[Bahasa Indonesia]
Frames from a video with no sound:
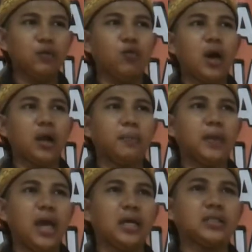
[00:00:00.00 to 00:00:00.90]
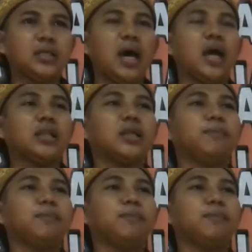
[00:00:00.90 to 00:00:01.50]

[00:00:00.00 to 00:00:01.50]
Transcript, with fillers: luar biasa.